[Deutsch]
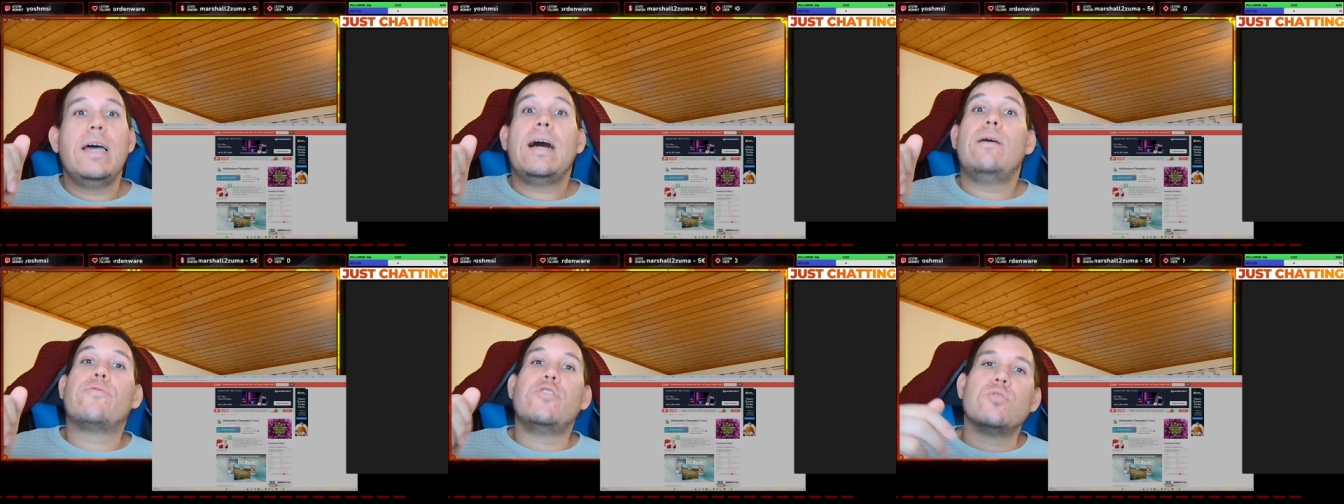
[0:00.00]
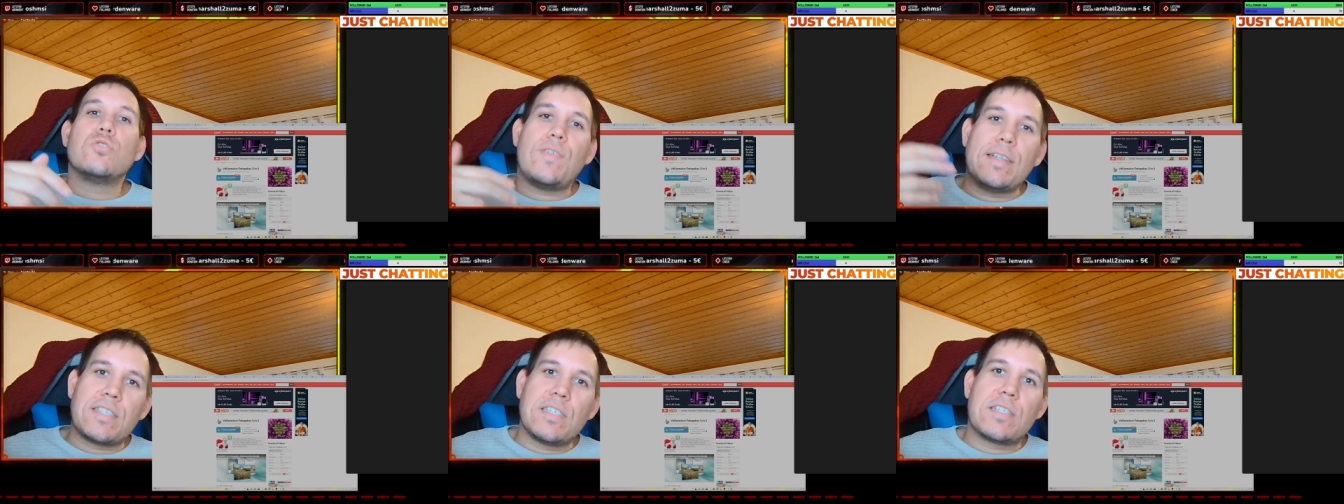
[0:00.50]
Am
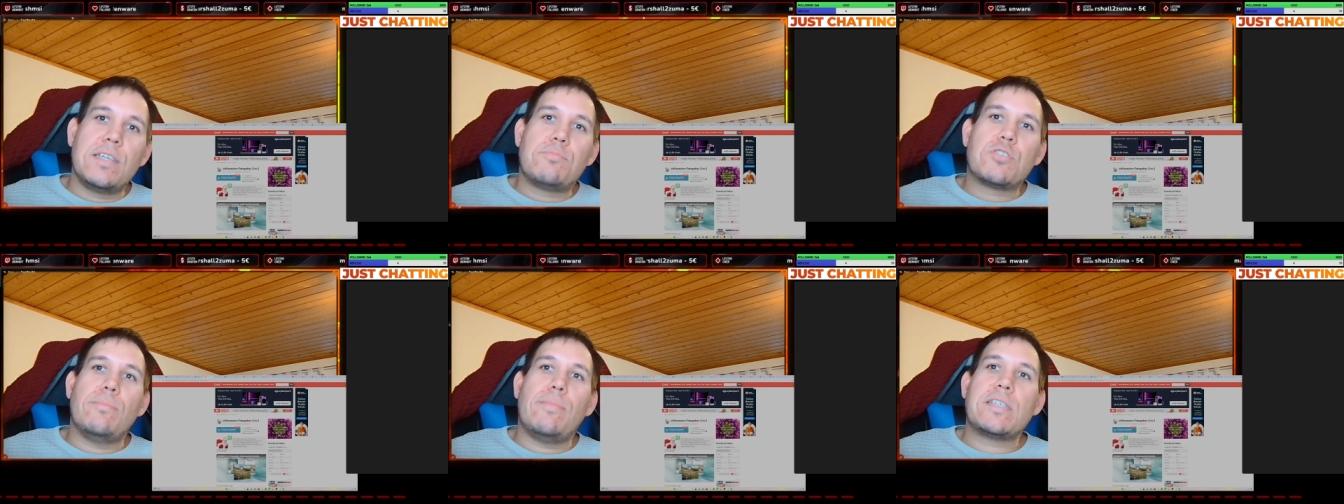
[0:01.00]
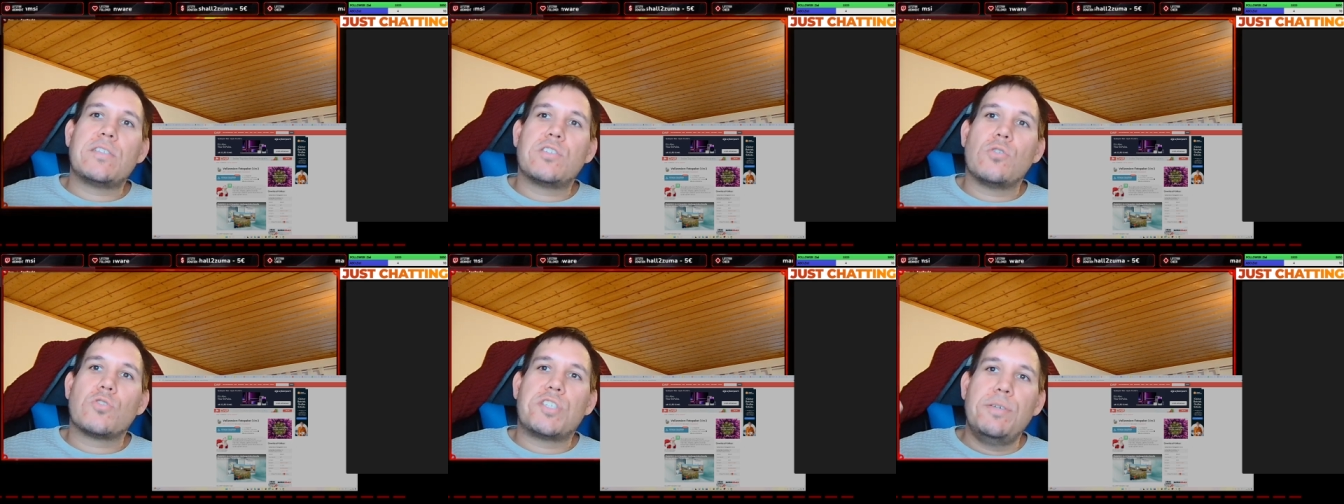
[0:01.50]
24. gibt es dann meistens
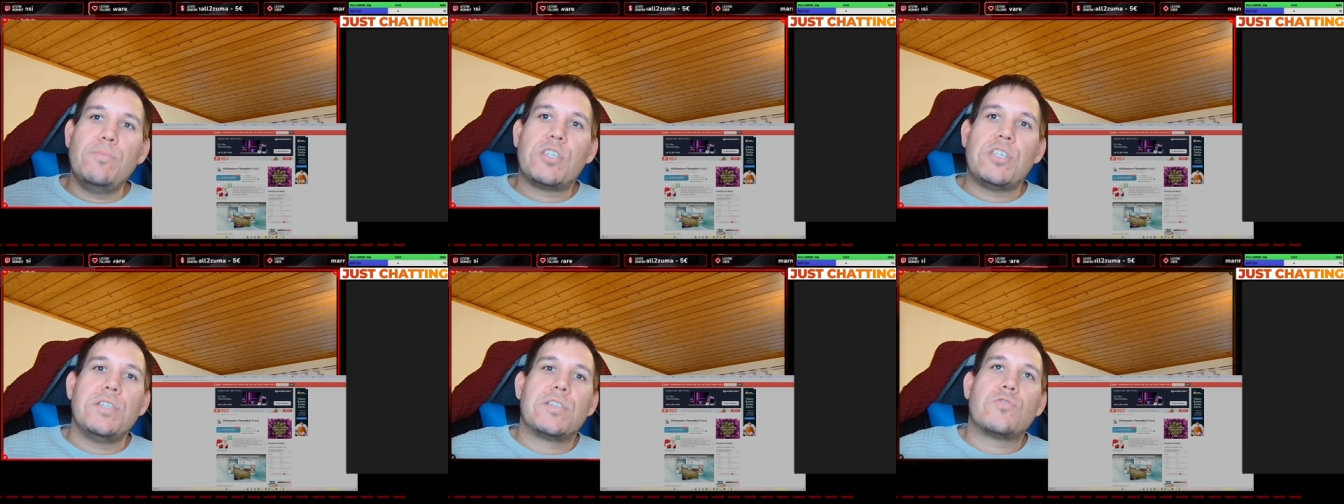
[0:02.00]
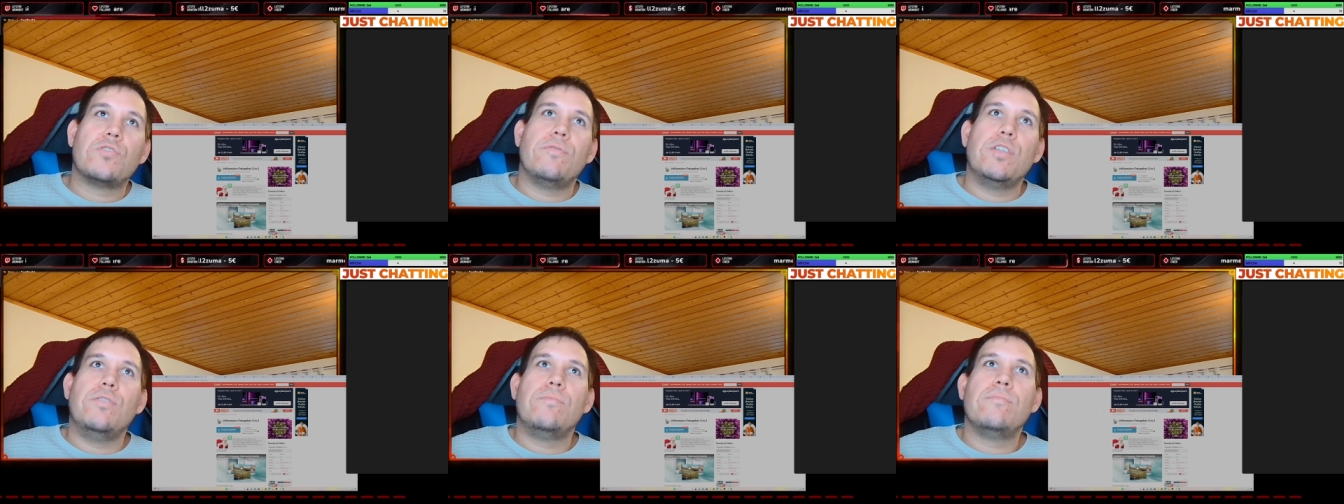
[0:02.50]
auch Steam Keys zu
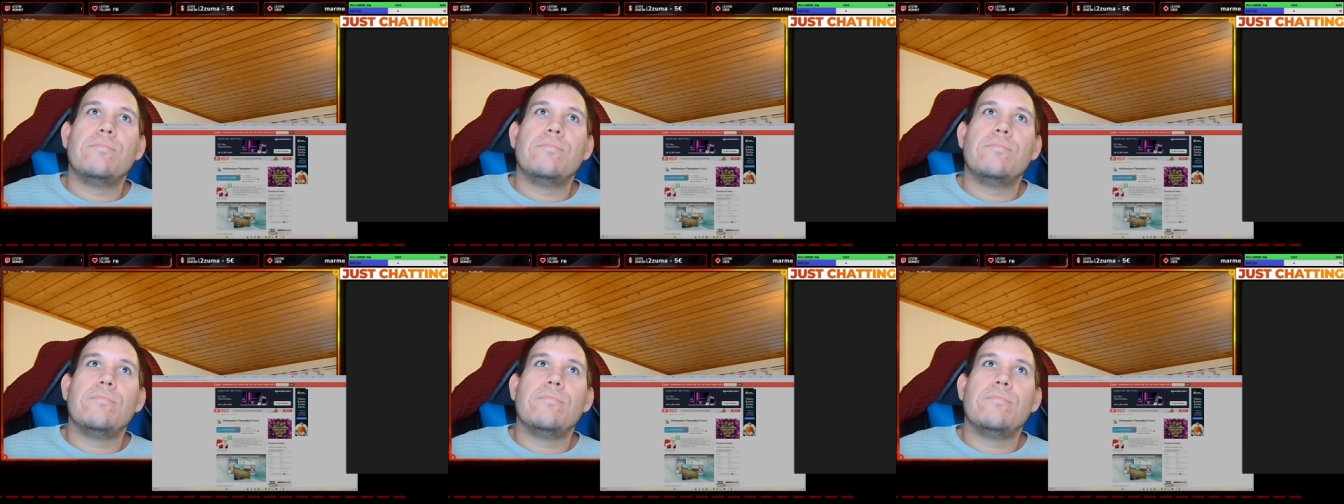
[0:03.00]
gewinnen.